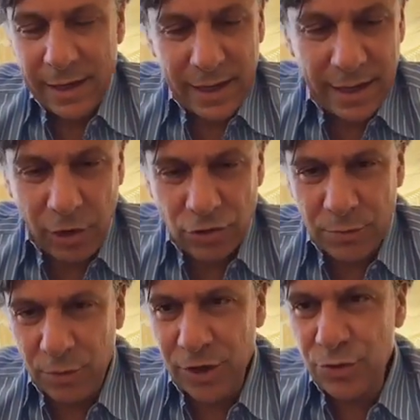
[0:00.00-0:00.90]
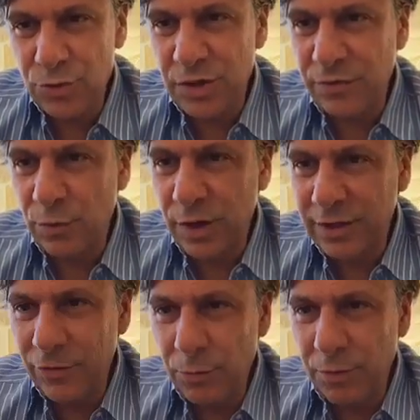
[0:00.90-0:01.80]
il che è cosa buona e giusta,
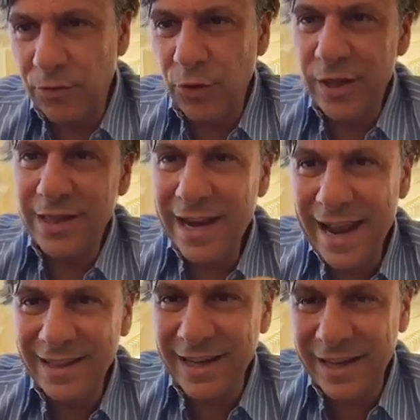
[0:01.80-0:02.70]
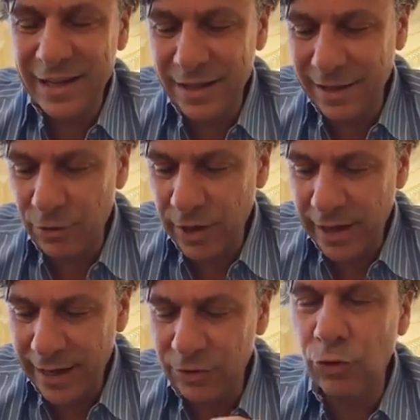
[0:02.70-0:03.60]
figuratevi un po' voi, dall'altra criticano
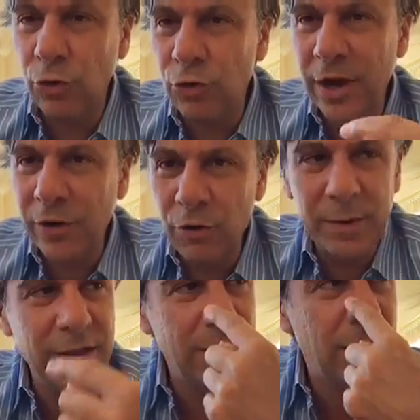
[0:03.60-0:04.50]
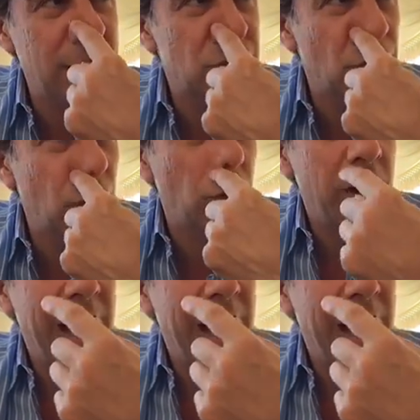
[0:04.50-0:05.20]
l'eletto con argomenti che sono